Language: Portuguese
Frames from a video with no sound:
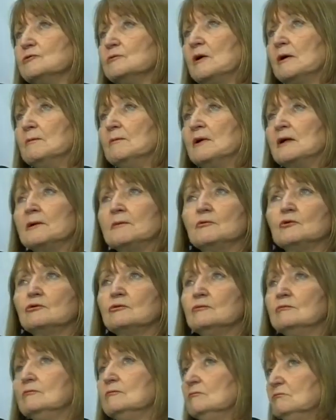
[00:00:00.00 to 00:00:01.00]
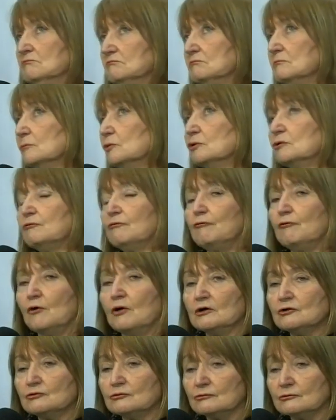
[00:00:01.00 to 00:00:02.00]
uma mãe muito, muito
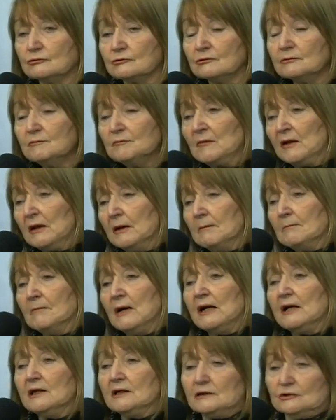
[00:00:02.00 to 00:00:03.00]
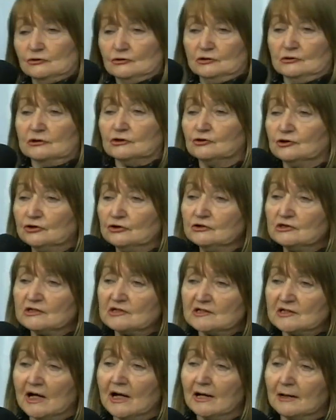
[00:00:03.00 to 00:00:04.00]
forte tudo. Mas a gente
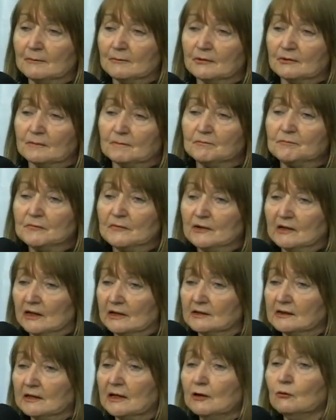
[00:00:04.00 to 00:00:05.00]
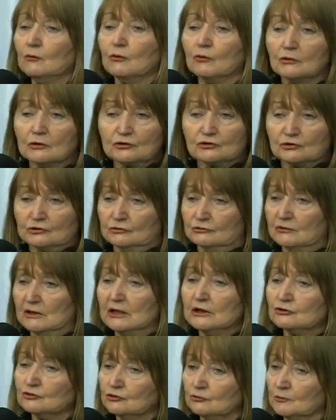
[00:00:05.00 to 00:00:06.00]
sabe que até hoje, eu
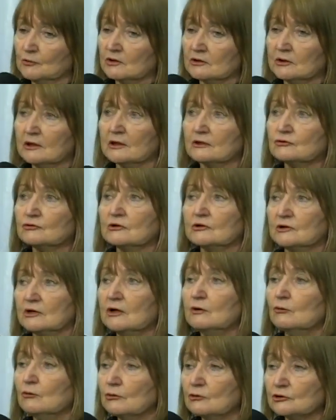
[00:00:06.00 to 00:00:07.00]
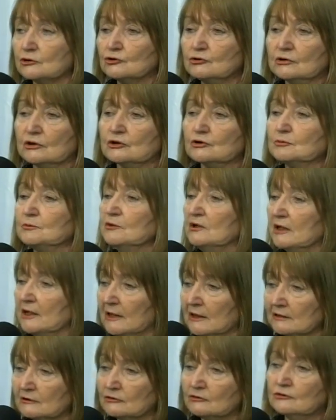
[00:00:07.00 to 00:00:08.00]
acho modesto, até hoje as
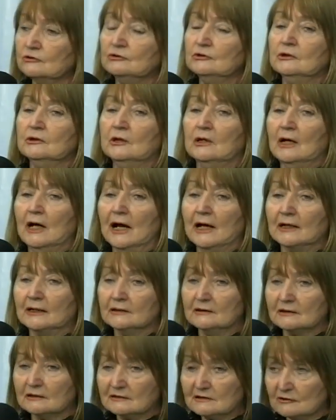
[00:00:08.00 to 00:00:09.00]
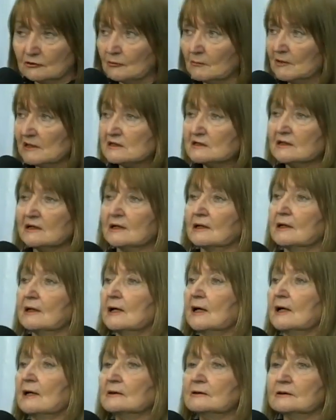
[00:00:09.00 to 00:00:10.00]
mulheres ainda são
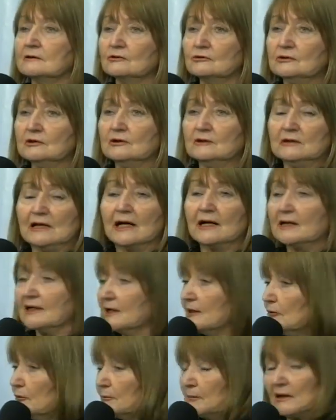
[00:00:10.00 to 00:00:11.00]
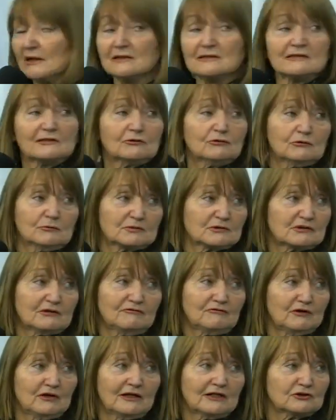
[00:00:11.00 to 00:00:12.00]
massacradas. Aqui no Brasil, não precisa
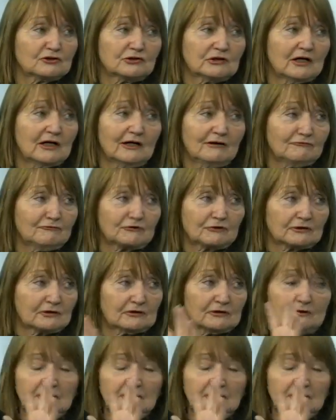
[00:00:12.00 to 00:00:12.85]
falar de África nem